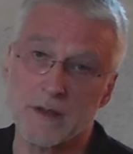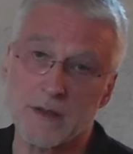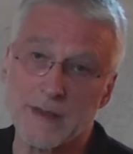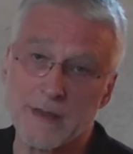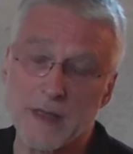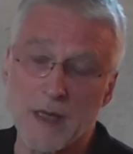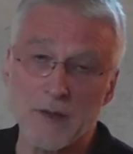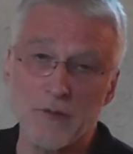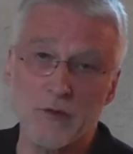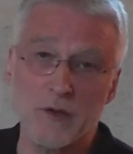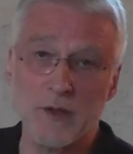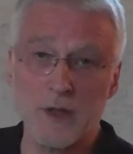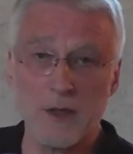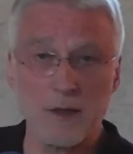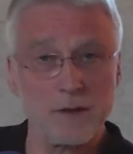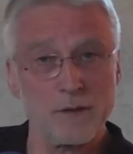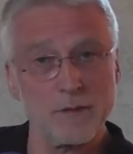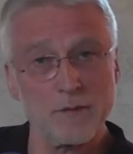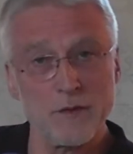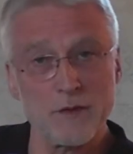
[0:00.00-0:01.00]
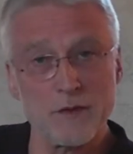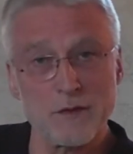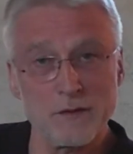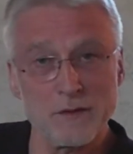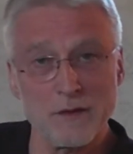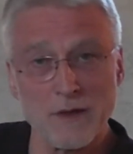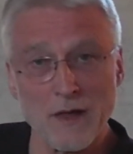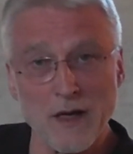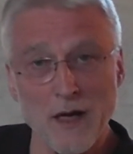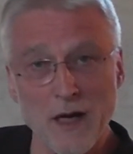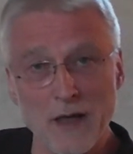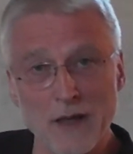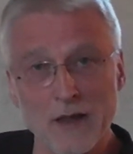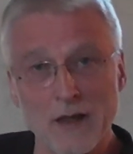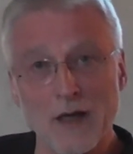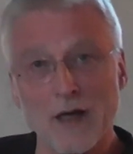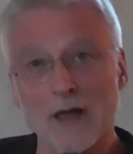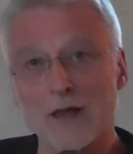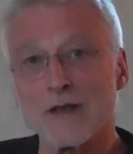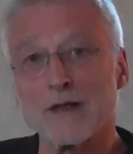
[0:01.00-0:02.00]
Ich kann nur jeden Besucher
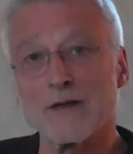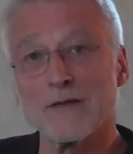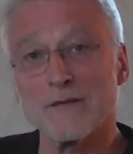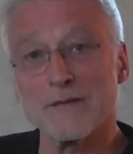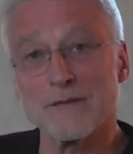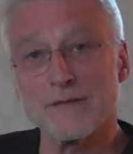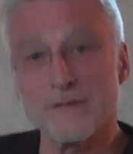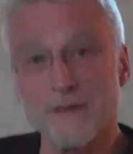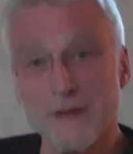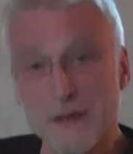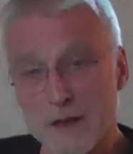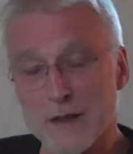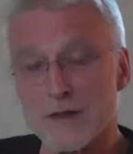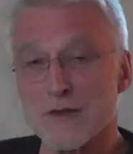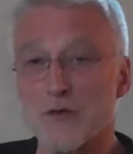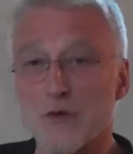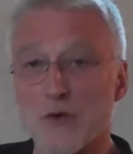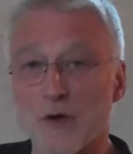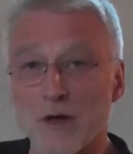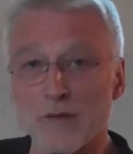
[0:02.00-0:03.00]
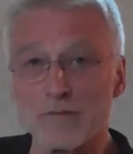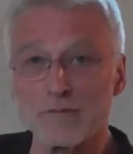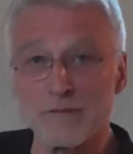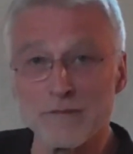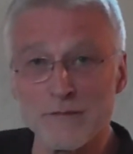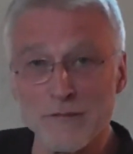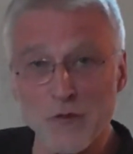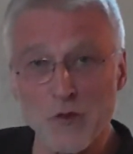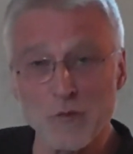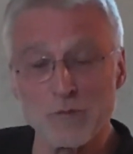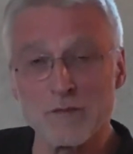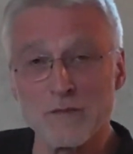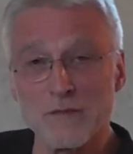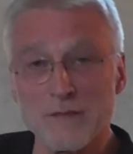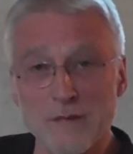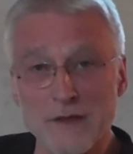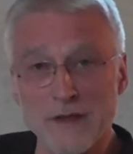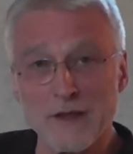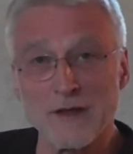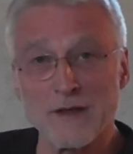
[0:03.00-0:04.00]
einladen, wiederzukommen,
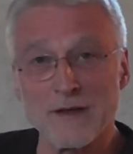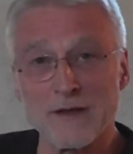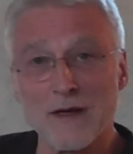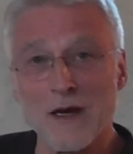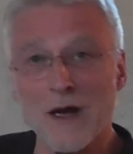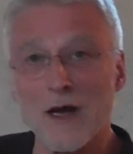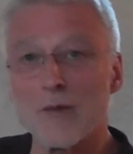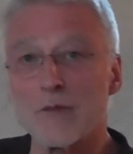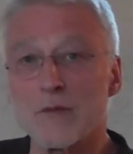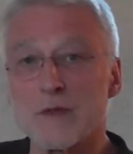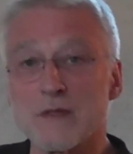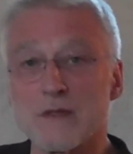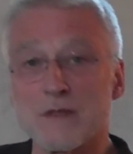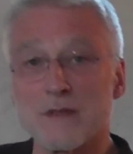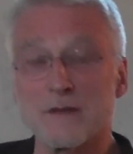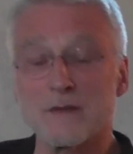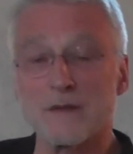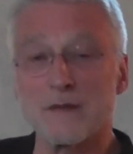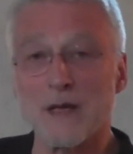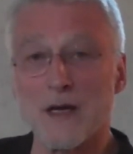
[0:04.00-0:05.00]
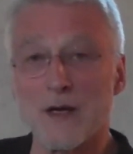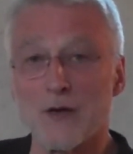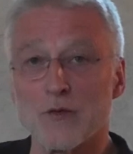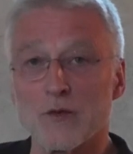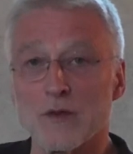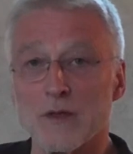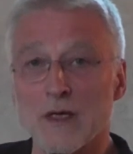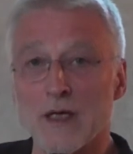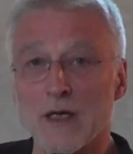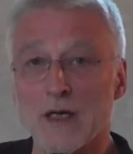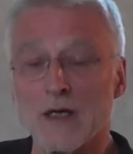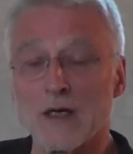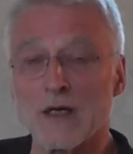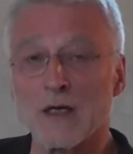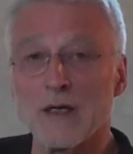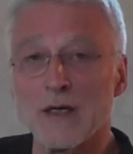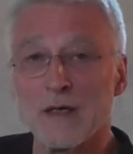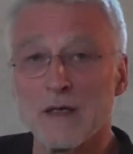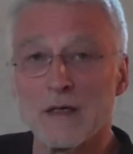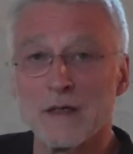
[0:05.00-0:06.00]
um die Geheimnisse nach und nach
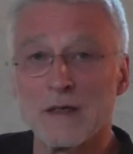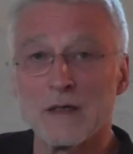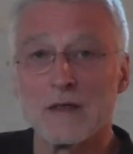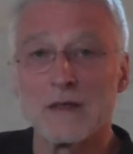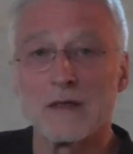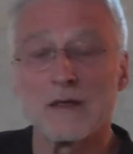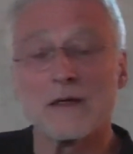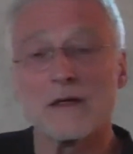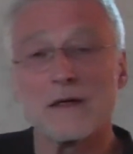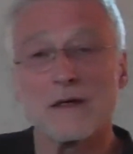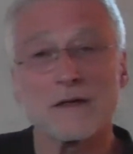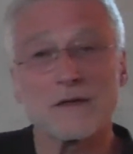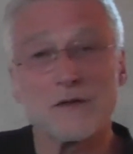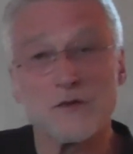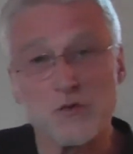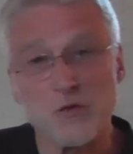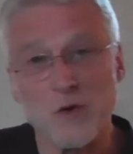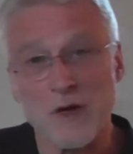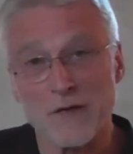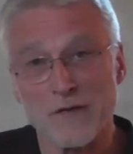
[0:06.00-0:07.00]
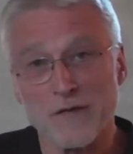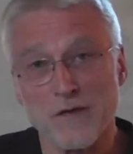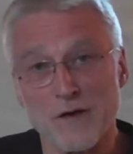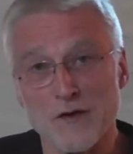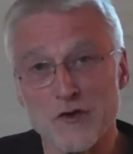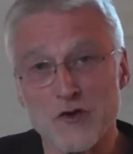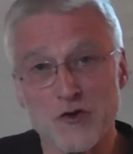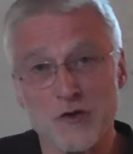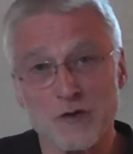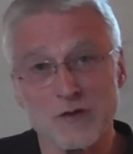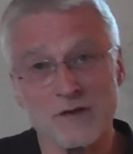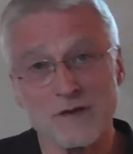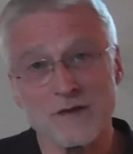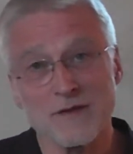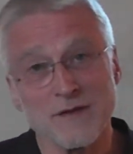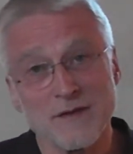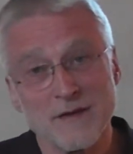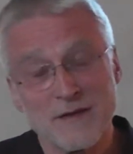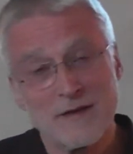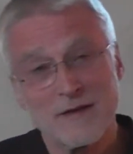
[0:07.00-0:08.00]
zu erforschen
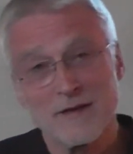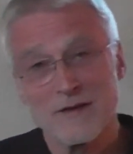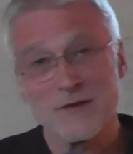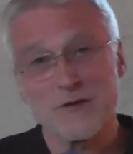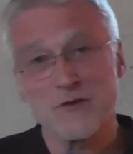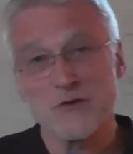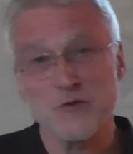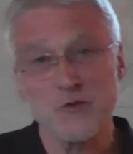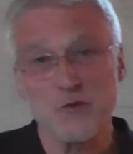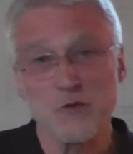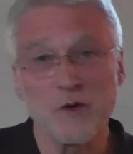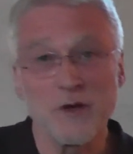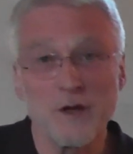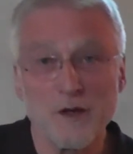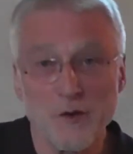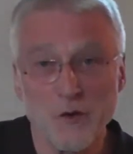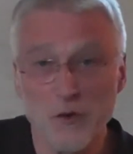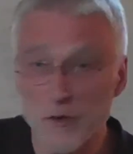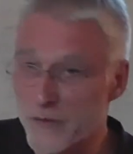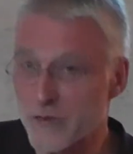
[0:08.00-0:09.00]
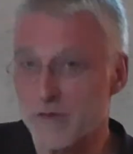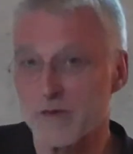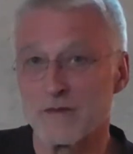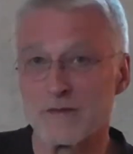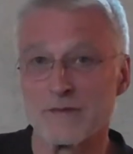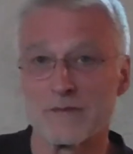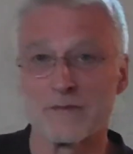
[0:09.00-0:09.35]
und zu lüften.